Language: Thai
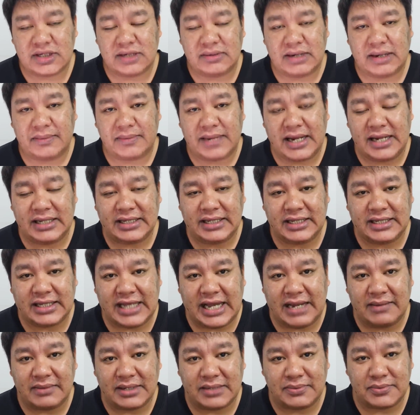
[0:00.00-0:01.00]
สำหรับการติด
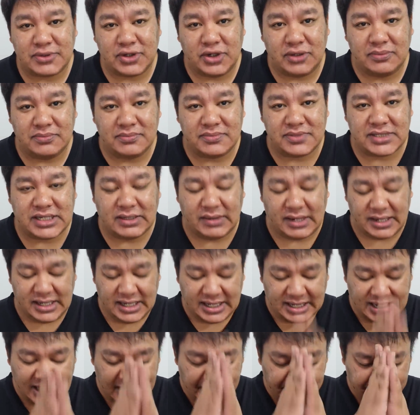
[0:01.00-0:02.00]
ตามรับชมสวัส
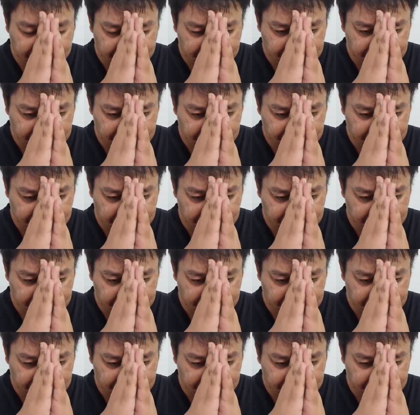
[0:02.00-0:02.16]
ดีครับ